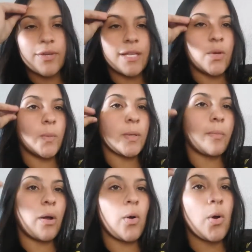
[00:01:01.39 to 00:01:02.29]
fui ali comprar
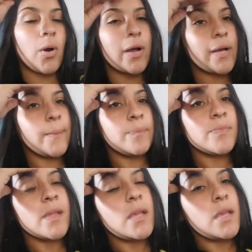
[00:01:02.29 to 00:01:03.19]
uma coca
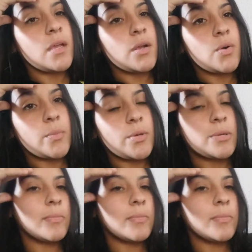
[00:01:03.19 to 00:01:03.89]
com meu